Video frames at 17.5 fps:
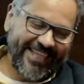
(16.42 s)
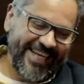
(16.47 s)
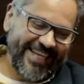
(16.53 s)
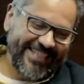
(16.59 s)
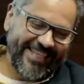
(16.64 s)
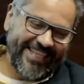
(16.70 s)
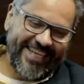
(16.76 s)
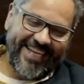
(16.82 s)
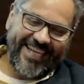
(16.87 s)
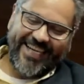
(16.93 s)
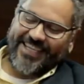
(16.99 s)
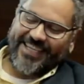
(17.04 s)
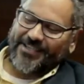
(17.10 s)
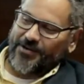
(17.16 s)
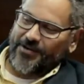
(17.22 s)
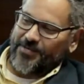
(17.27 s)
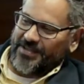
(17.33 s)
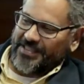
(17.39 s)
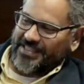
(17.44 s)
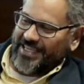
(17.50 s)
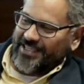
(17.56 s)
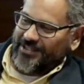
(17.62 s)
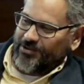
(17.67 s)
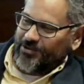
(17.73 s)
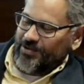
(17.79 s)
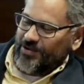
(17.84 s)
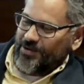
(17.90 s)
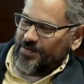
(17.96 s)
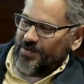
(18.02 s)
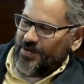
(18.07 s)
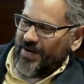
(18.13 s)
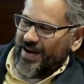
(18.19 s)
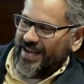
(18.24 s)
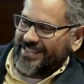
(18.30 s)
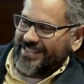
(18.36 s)
Muchas gracias, Alejandro. ¿Cómo estás tú?
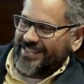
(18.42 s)
¿Cómo vas?